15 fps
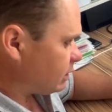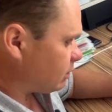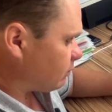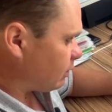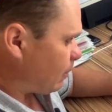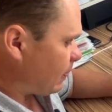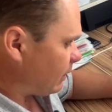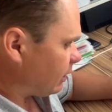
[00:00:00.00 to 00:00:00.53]

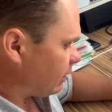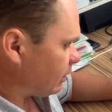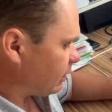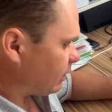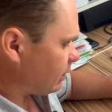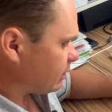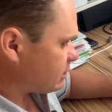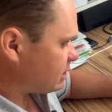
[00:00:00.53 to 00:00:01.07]
этого,
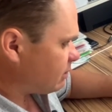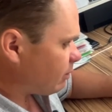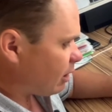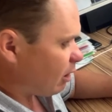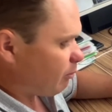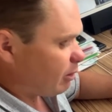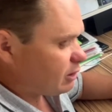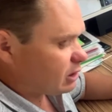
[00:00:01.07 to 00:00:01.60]
а,
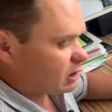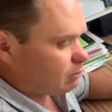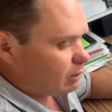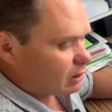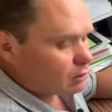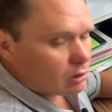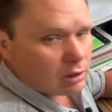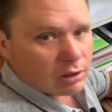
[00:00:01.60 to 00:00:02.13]
снимая опять
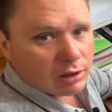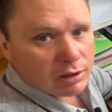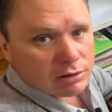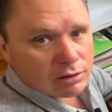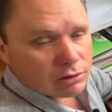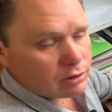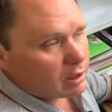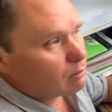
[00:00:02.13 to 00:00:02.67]
отметки,
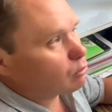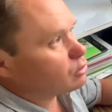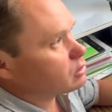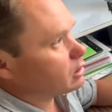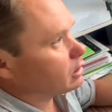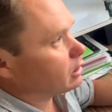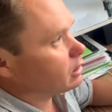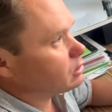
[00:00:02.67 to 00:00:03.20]
если
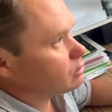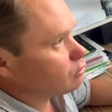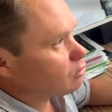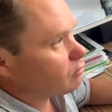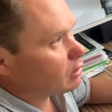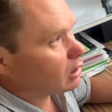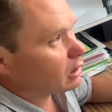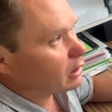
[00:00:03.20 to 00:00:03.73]
требуется
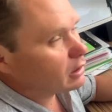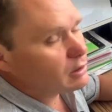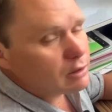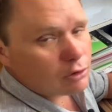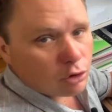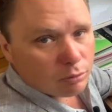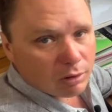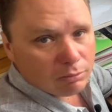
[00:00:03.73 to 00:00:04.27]
корректировка,
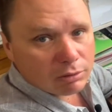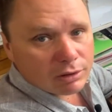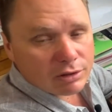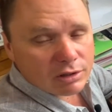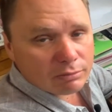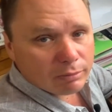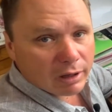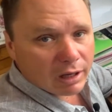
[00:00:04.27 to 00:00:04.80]
корректируем, либо
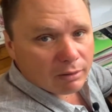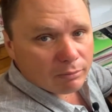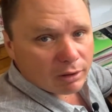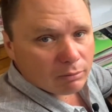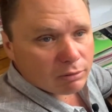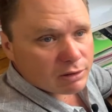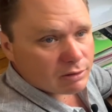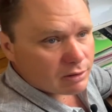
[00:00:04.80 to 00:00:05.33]
досыпаем,
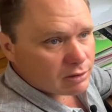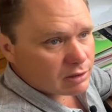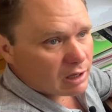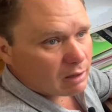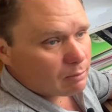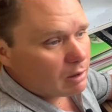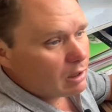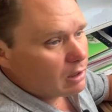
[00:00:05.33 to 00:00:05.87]
либо
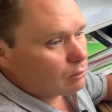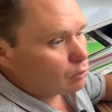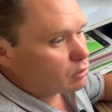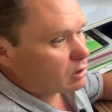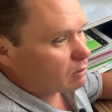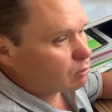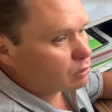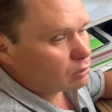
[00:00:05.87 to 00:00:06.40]
срезаем. То
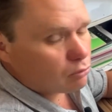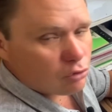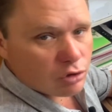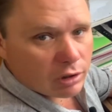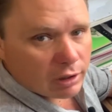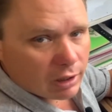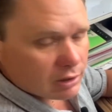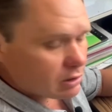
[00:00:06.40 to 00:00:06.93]
есть работает
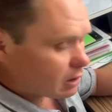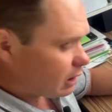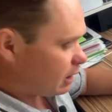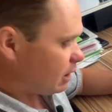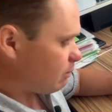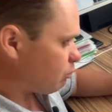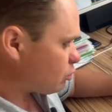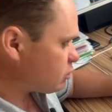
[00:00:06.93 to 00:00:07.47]
уже грейдер.
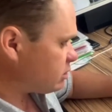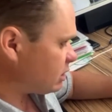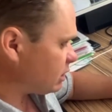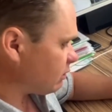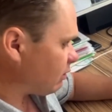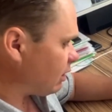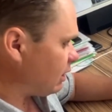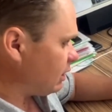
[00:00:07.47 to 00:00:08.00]
После
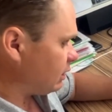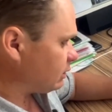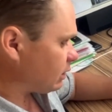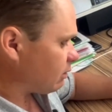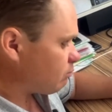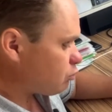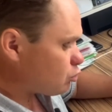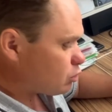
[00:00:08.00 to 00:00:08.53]
этого
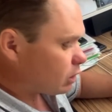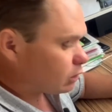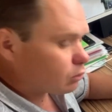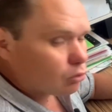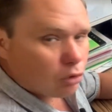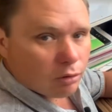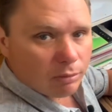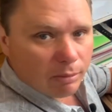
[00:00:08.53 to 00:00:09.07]
трамбую
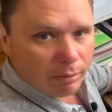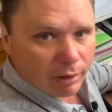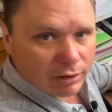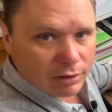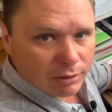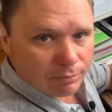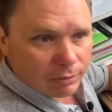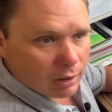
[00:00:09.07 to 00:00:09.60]
катком
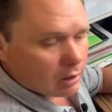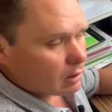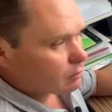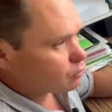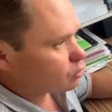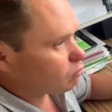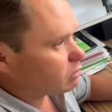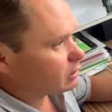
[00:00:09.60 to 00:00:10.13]
опять,
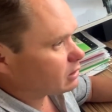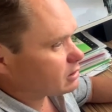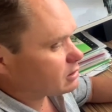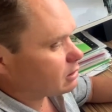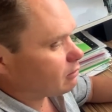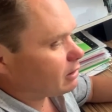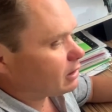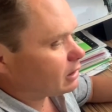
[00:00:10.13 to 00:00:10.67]
чтобы это
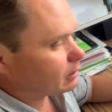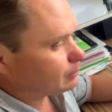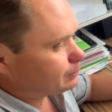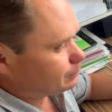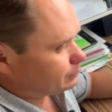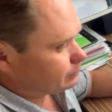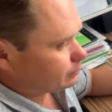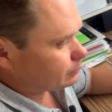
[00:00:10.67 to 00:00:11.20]
основание
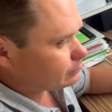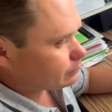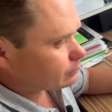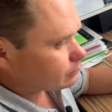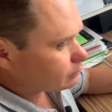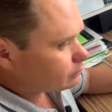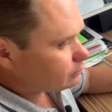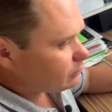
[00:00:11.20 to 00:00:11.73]

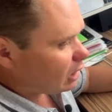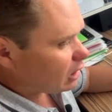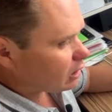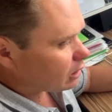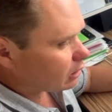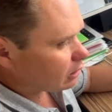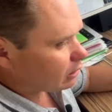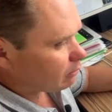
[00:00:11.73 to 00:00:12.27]

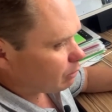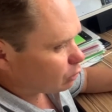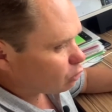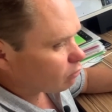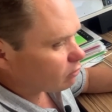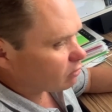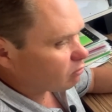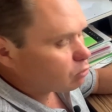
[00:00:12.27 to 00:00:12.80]
а,
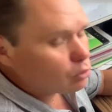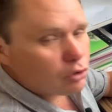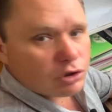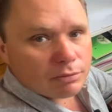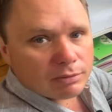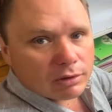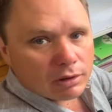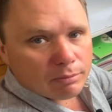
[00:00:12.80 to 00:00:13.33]
потом в
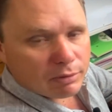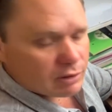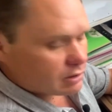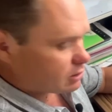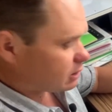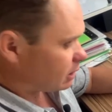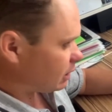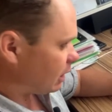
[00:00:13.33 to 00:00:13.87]
будущем не
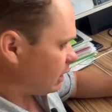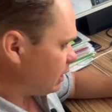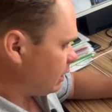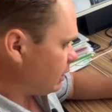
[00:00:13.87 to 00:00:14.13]
проседало.